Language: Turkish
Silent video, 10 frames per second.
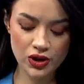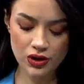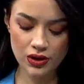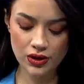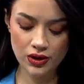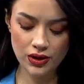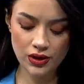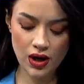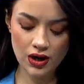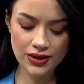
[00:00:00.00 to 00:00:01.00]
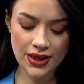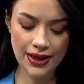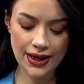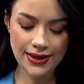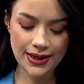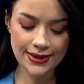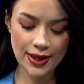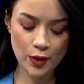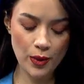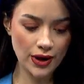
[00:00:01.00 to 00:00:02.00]
e, Hang Seng Endeksine
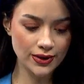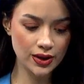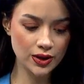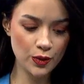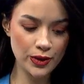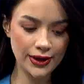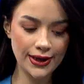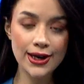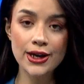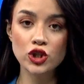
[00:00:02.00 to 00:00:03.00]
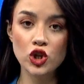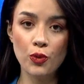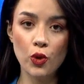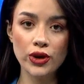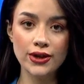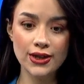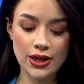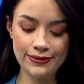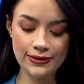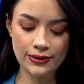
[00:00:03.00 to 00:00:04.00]
de baktık tabii ki Japonya
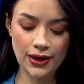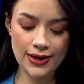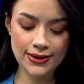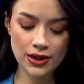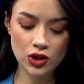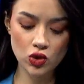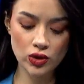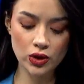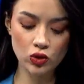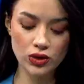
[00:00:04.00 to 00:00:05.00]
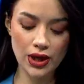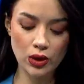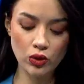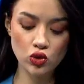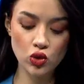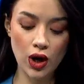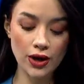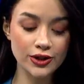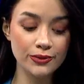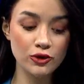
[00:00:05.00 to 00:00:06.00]
tarafındaysa şu anda
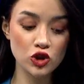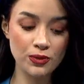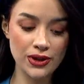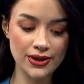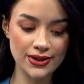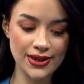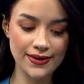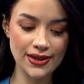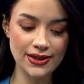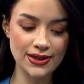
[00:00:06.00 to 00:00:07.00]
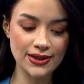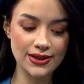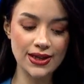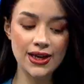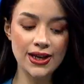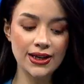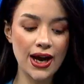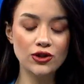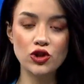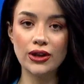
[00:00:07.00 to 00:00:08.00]
153.61 seviyesinde
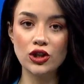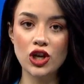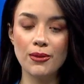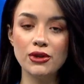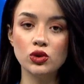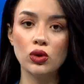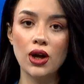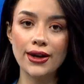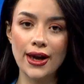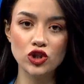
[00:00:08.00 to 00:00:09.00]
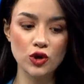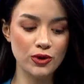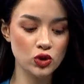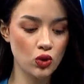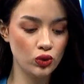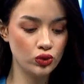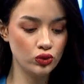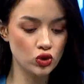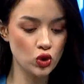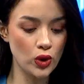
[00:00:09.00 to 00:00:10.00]
gerçekleşen bir dolar yen cephesi
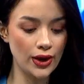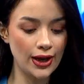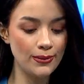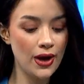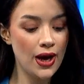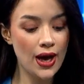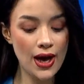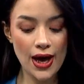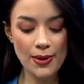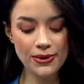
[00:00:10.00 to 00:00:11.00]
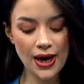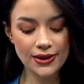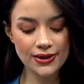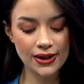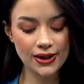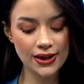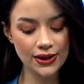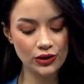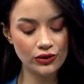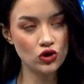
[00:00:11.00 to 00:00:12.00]
olduğunu söyleyelim. Hem yendeki
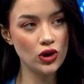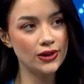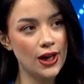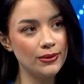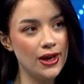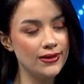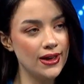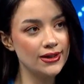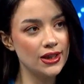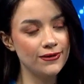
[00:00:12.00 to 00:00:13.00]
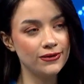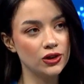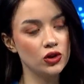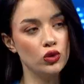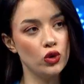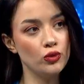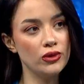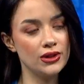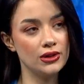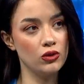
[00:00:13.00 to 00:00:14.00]
gidişat hem de endeks tarafındaki görünüm
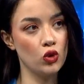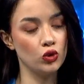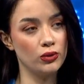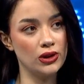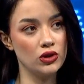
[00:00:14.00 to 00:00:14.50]
nasıl okunmalı